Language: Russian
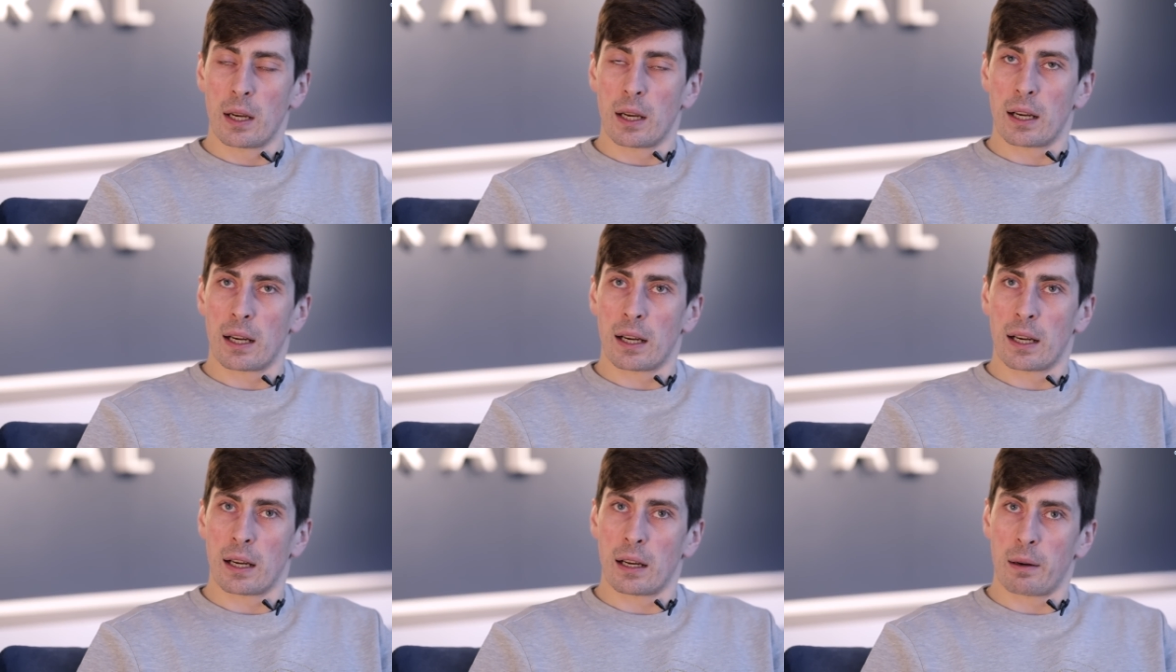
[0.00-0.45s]

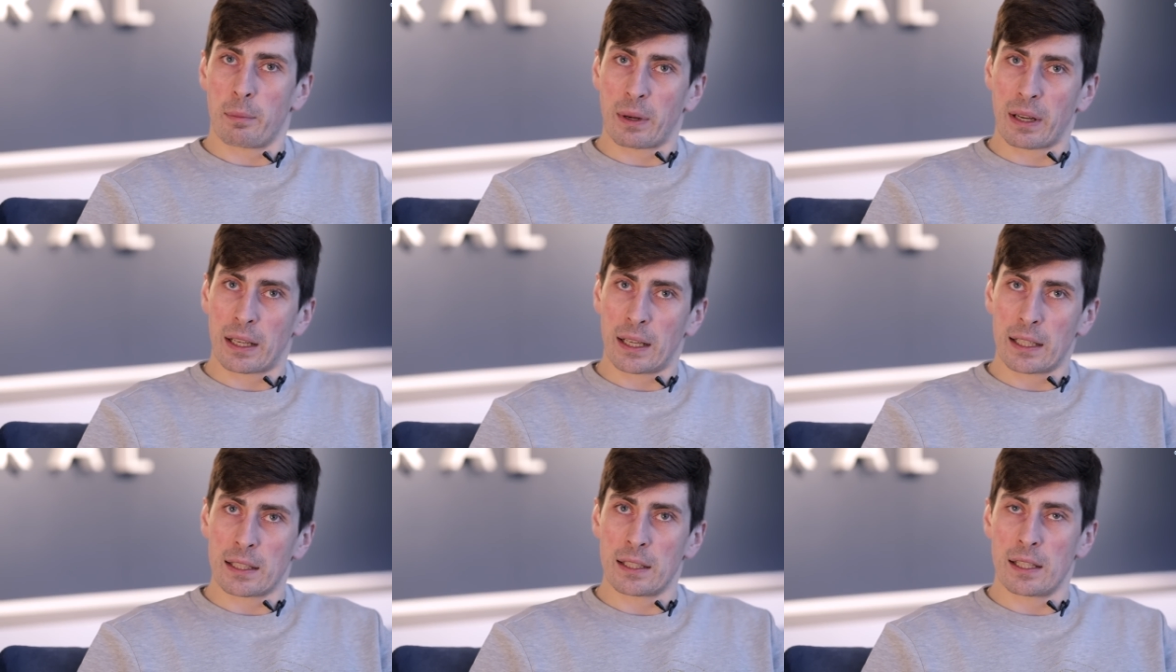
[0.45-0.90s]
а,
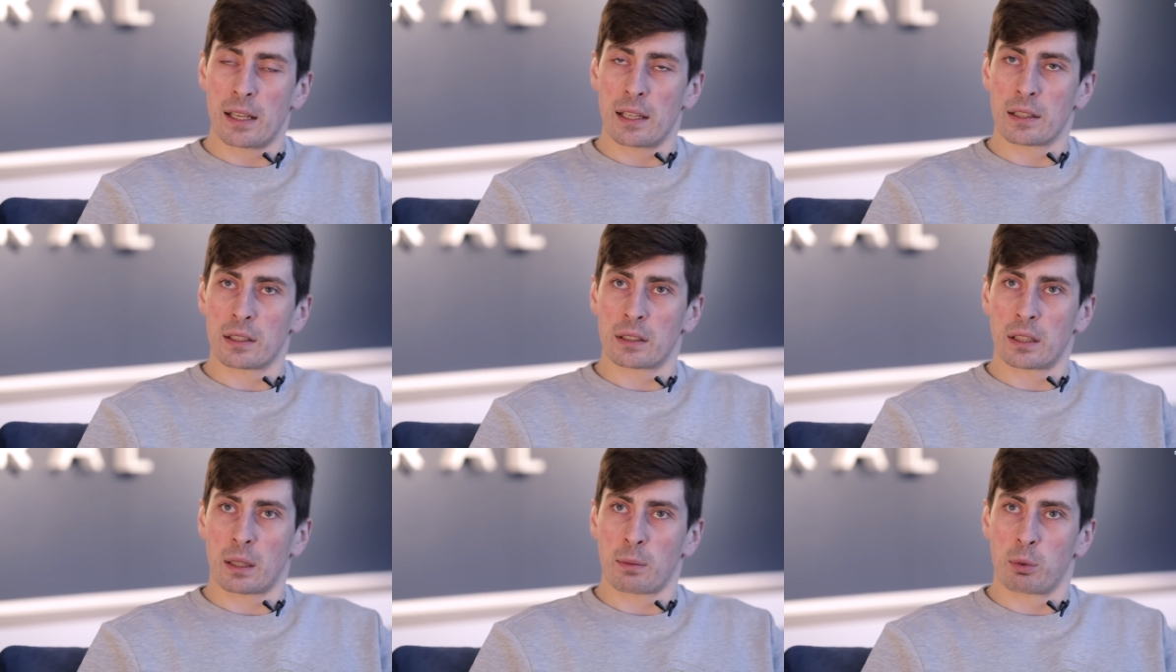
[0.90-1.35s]
приходили
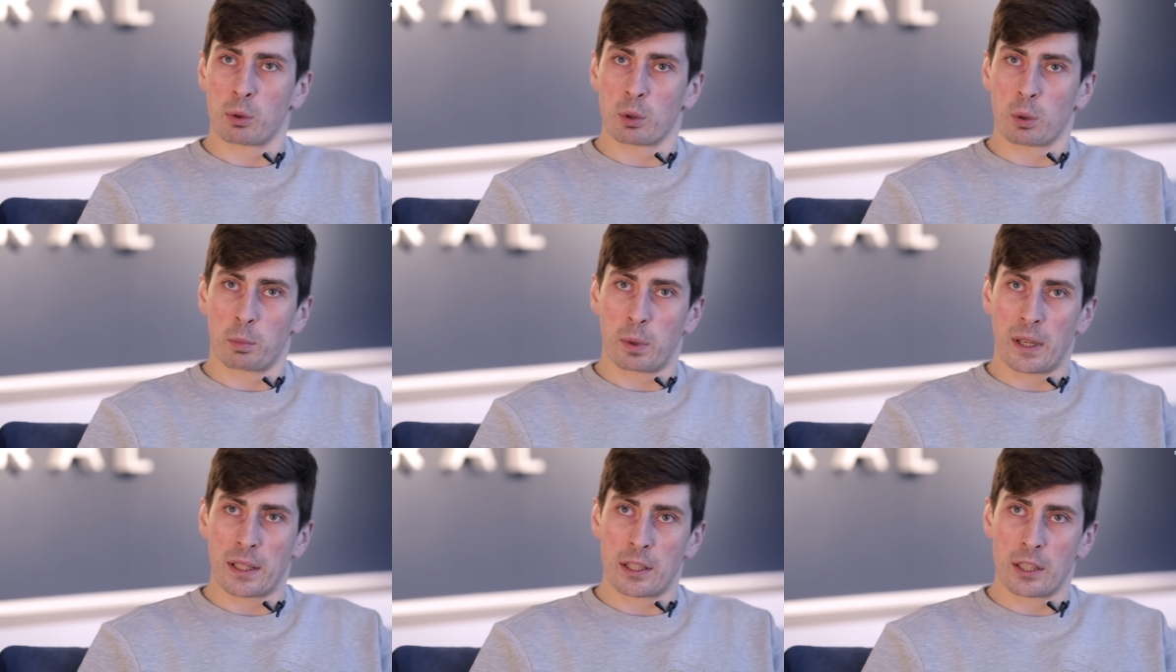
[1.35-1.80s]
на трибуну,
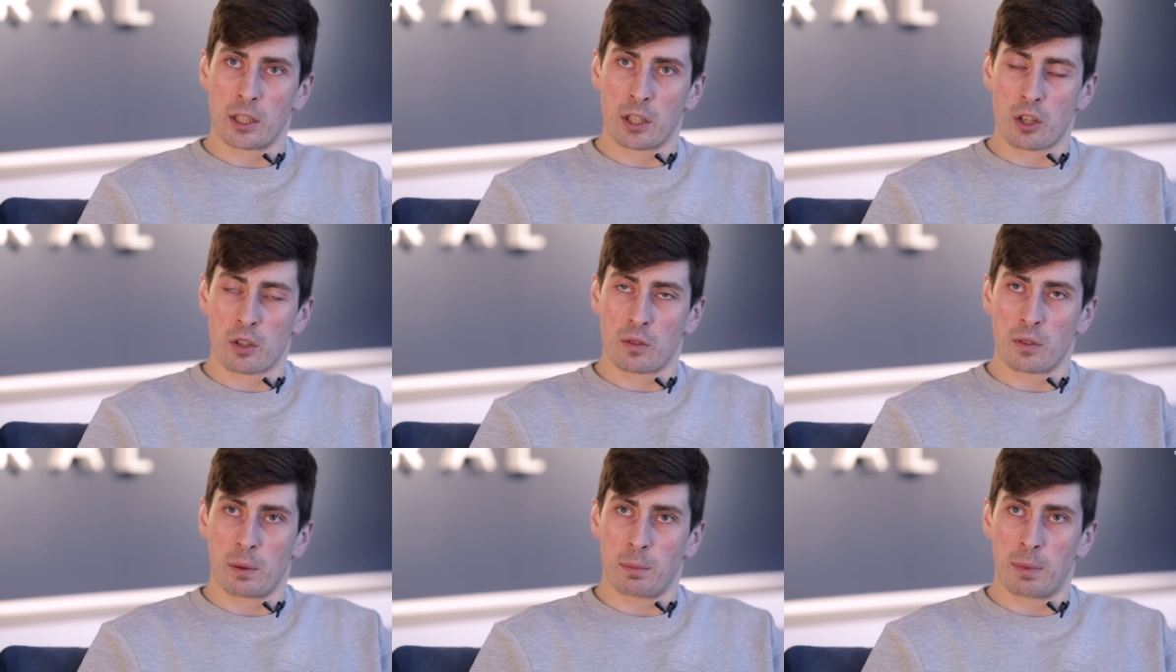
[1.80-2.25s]

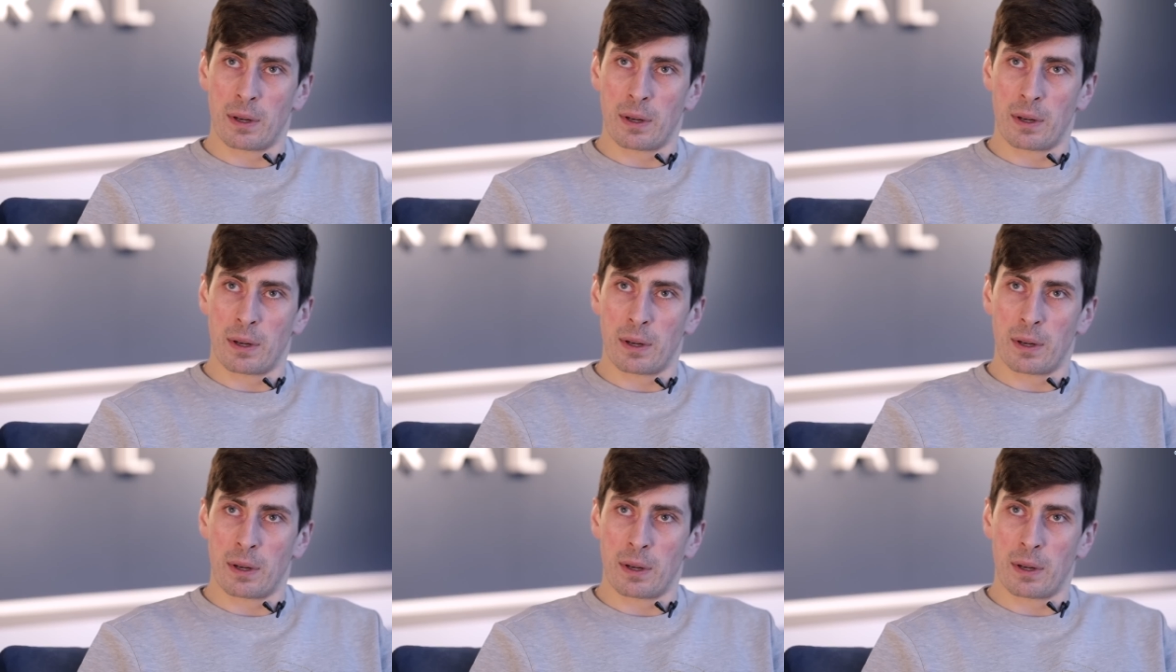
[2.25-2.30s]
поддерживали,